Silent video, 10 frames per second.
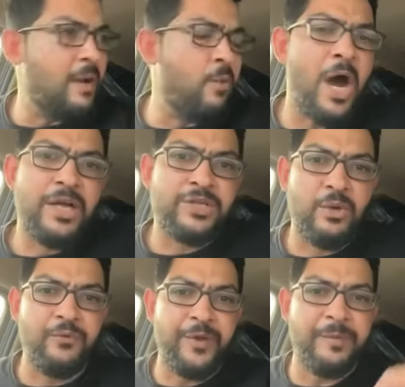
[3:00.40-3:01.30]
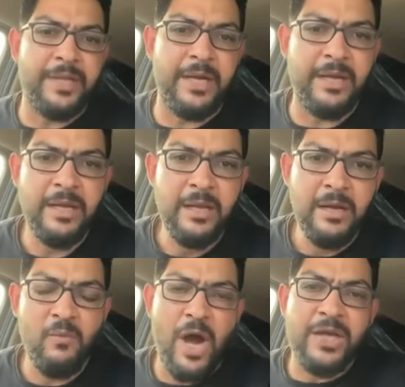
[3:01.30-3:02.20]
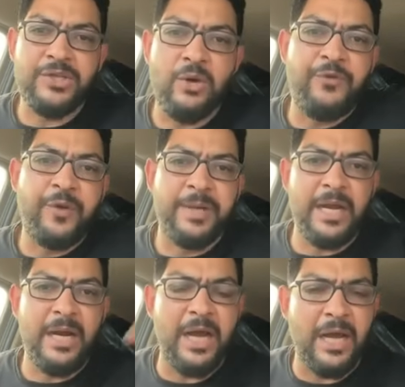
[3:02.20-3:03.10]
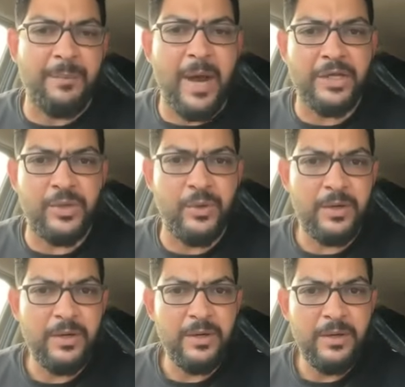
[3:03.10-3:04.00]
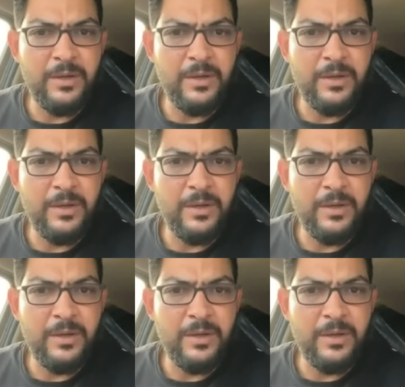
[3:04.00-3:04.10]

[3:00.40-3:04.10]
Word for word: انا محاصر في مدني محاصر في مدني ليك اربع شهور